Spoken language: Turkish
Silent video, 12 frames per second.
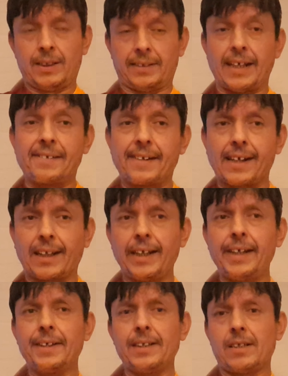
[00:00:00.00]

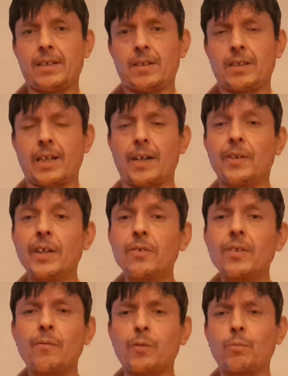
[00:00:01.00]
Destekleyin. Yani ne
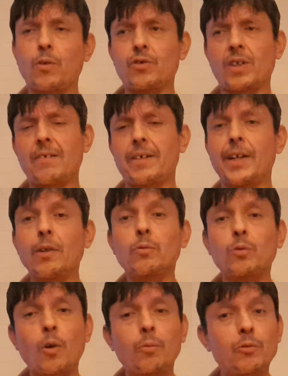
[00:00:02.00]
güzel futbolcular var.
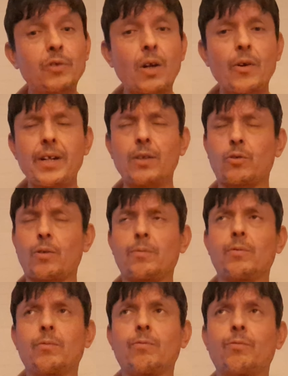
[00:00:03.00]
Ne top güzel oynayan top
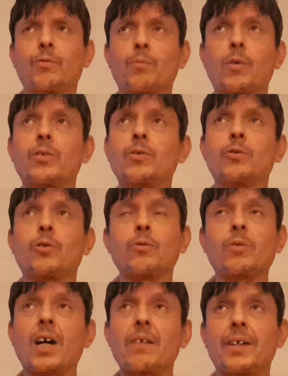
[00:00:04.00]
futbolcu
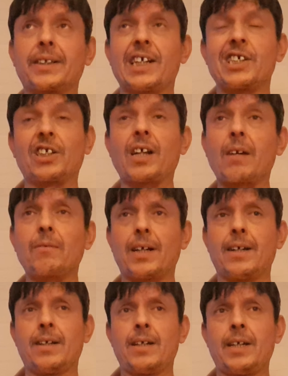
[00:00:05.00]
çocuklar var. Gençler var.
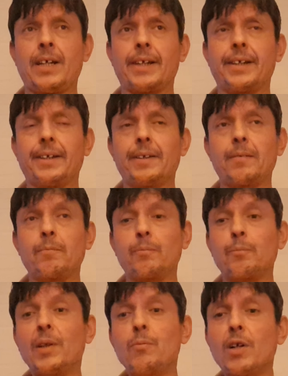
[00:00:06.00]

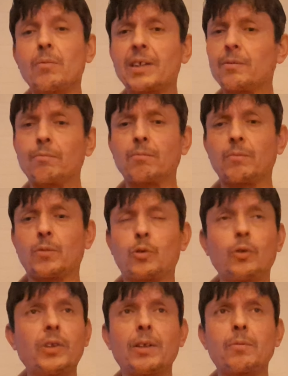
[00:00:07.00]
Bilmiyorum ben
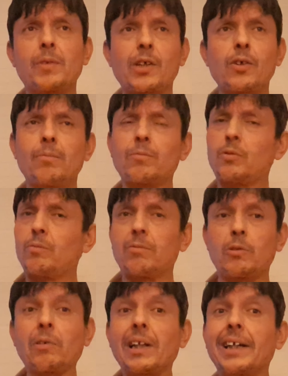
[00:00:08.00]
Türkiye'ye bakıyorum.
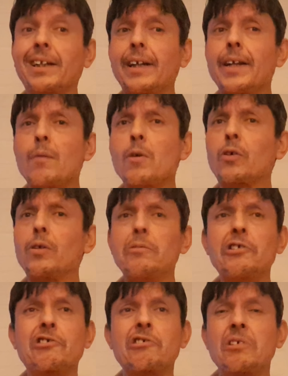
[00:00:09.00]
Türk liglerine bakıyorum
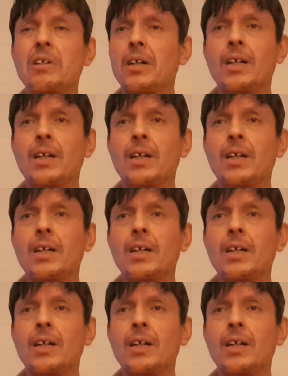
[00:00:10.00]
hiç